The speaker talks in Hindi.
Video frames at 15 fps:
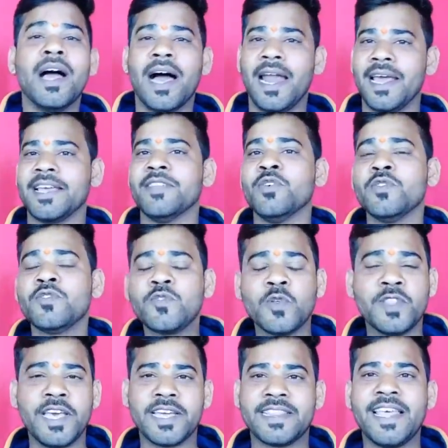हालांकि दोस्तों
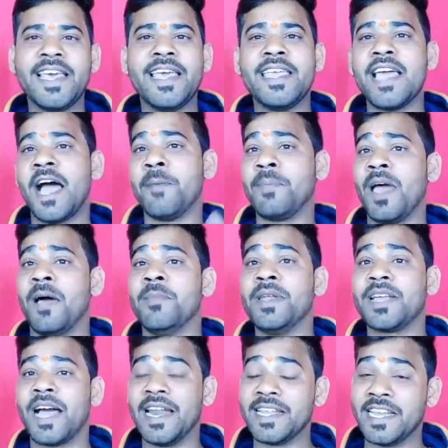देखते हैं यहाँ पे आमिर
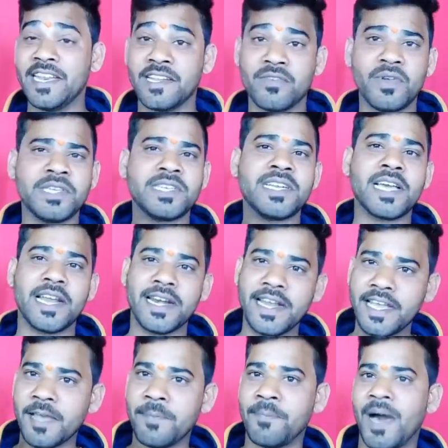खान की रिक्वेस्ट करने के